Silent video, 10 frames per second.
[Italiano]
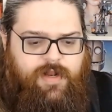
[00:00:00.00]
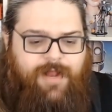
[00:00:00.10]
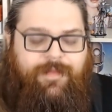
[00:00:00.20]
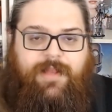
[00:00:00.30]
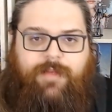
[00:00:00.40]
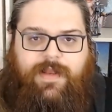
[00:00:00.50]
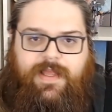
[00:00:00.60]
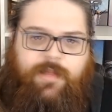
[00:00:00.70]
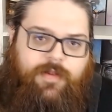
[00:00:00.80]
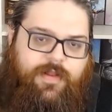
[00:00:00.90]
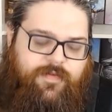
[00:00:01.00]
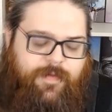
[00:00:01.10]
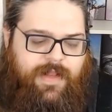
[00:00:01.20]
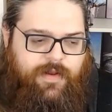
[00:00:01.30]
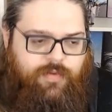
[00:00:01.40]
alla mia libreria in modo da
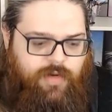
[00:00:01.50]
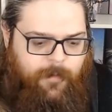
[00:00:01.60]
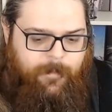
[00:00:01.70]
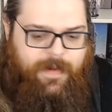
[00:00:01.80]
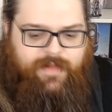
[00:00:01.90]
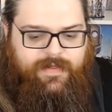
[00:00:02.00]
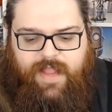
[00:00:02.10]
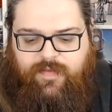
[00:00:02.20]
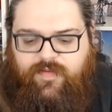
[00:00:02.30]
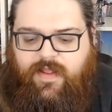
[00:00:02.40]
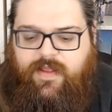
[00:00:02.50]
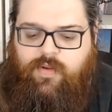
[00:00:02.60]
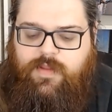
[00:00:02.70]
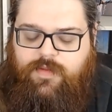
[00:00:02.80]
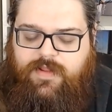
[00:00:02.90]
farmi una lettura completa. E questo è anche
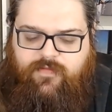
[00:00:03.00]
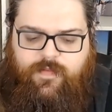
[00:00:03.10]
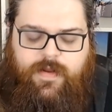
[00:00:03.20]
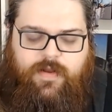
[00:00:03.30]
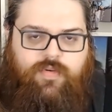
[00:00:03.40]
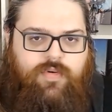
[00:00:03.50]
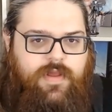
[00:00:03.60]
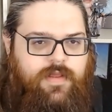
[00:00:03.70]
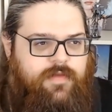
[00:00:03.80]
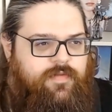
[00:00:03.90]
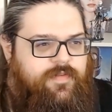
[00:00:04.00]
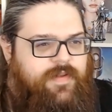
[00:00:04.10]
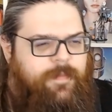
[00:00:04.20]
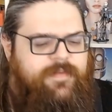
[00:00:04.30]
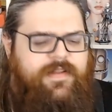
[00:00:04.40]
uno dei motivi per cui sono
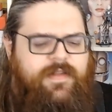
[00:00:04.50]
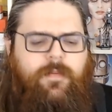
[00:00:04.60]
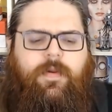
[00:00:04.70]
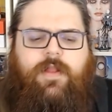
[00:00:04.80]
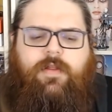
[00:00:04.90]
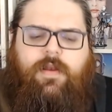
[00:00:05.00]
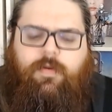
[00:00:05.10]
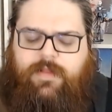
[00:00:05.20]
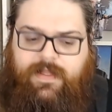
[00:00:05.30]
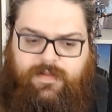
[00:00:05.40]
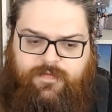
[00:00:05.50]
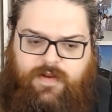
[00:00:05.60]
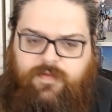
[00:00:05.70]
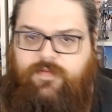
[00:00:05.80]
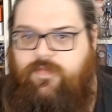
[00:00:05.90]
sempre stato un pochino riluttante a
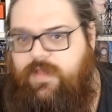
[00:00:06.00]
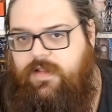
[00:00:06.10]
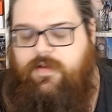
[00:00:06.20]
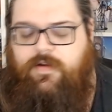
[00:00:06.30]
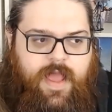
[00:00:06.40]
fare questo video.